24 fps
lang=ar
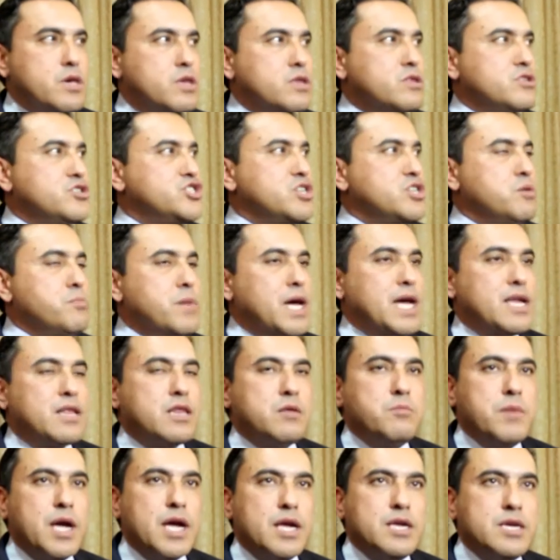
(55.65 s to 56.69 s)
الجماعات
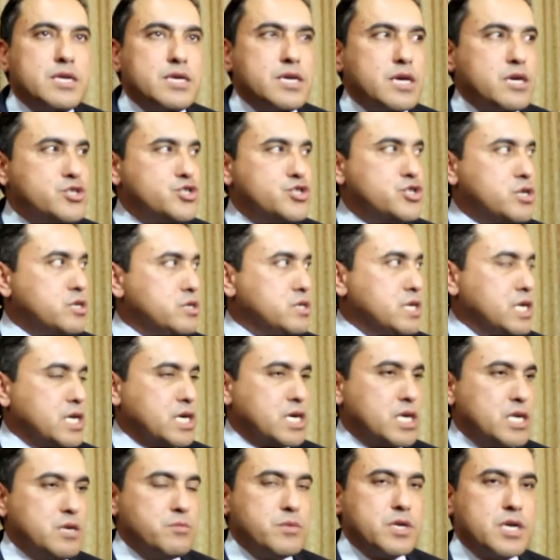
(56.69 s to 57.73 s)
المحلية يتجند
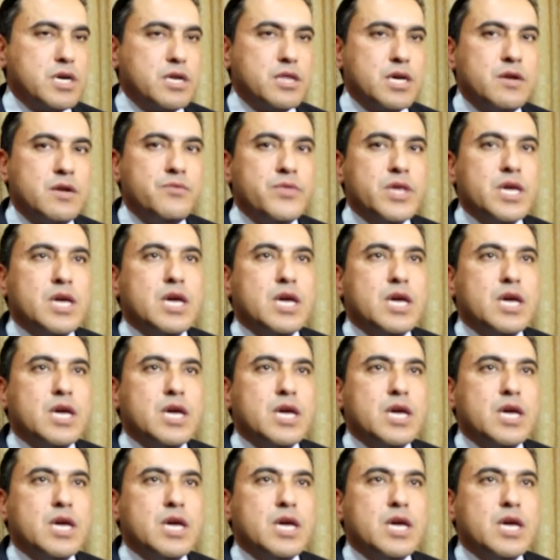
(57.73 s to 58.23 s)
الإقليم النظر